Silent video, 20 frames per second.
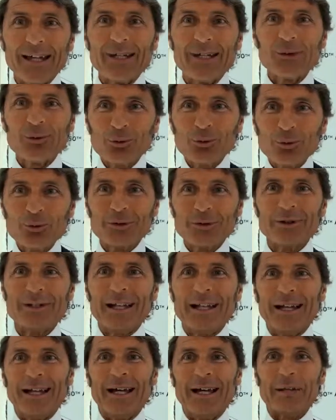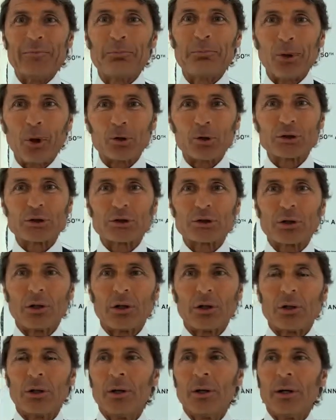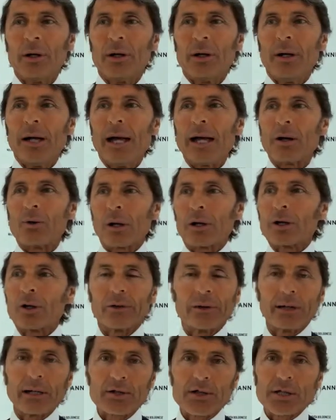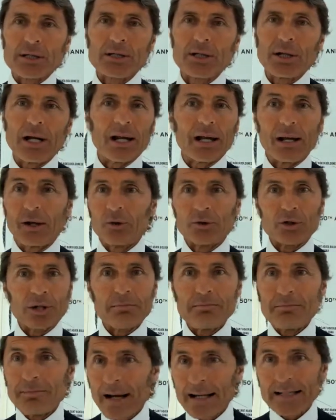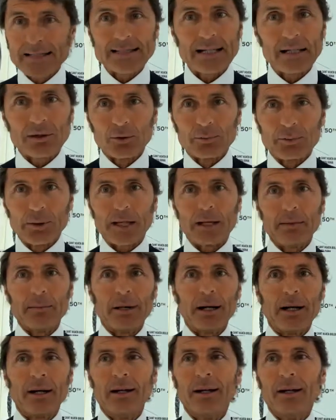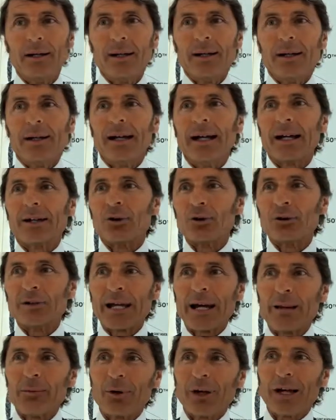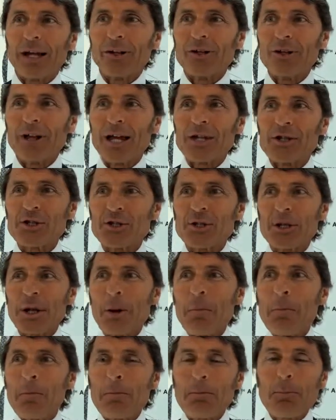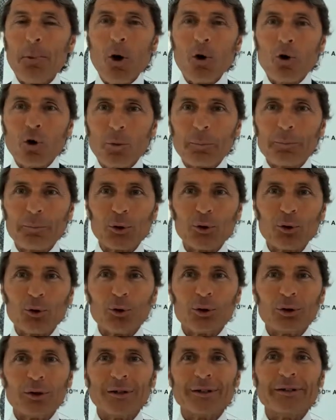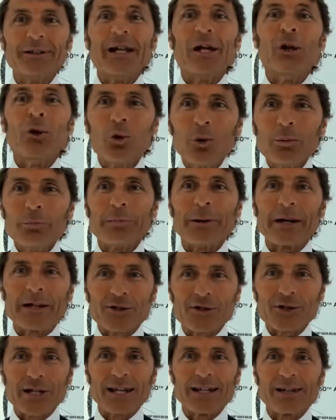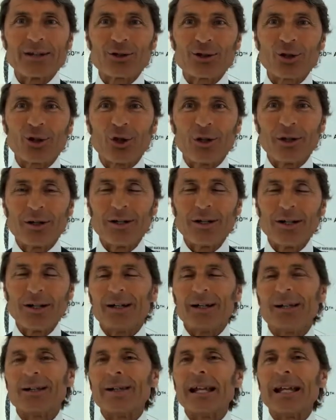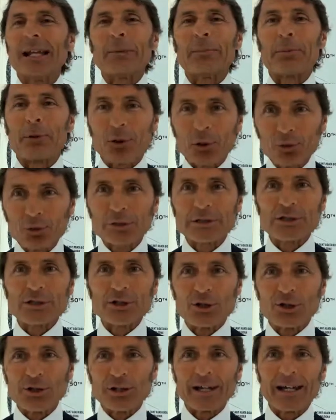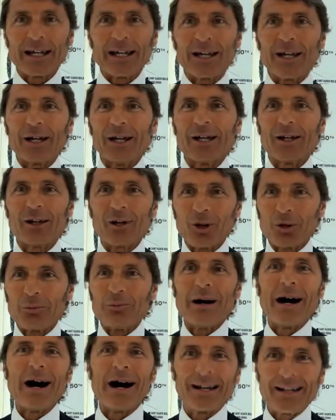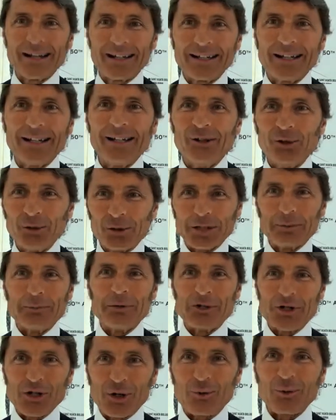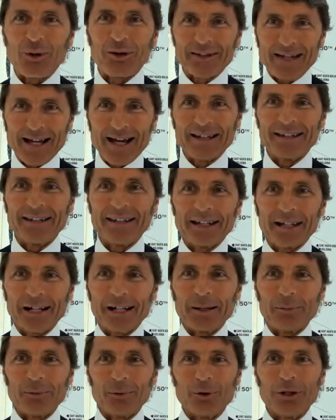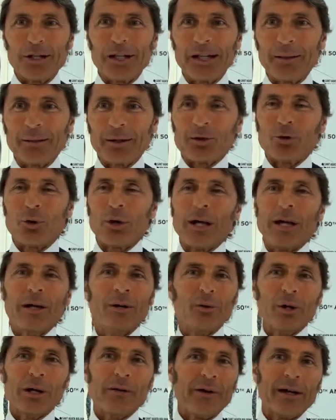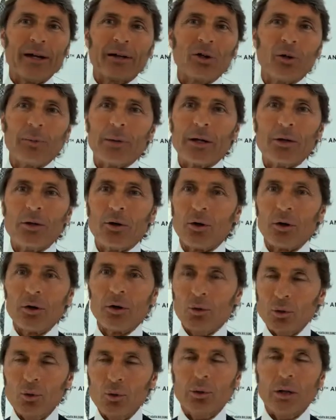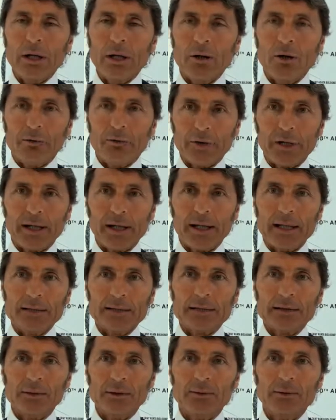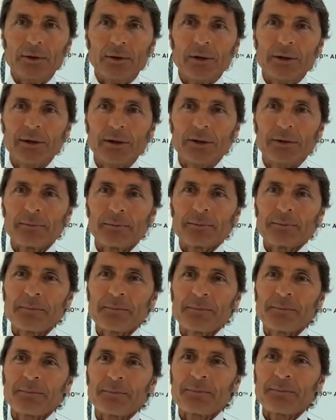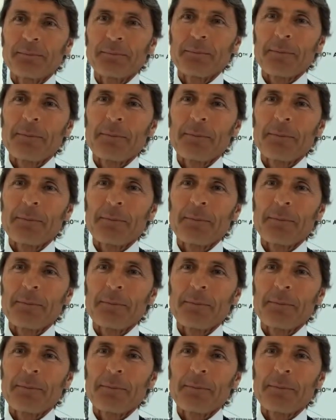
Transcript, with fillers: in un eh, posto è qualcosa di eccezionale che non c'è mai stato prima e contiamo che è un poco più dell'1% della produzione globale degli ultimi 50 anni della Lamborghini, per cui un evento per noi unico fino adesso. Eh,